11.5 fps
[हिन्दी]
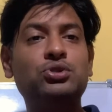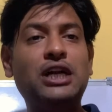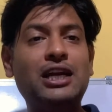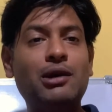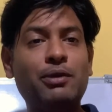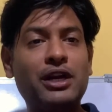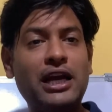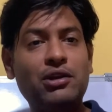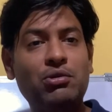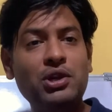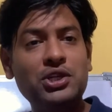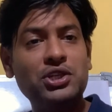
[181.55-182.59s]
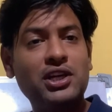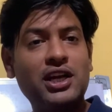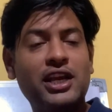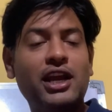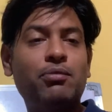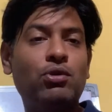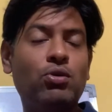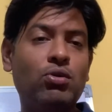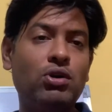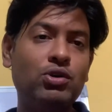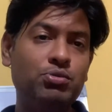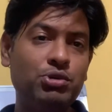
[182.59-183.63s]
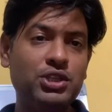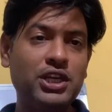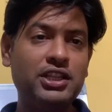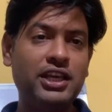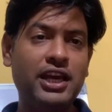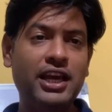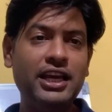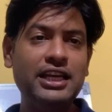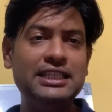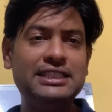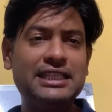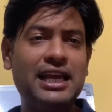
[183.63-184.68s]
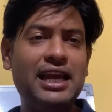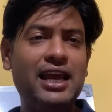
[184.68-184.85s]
डाटा पर कैलकुलेशन करके आप लोगों को आउटपुट देती है इज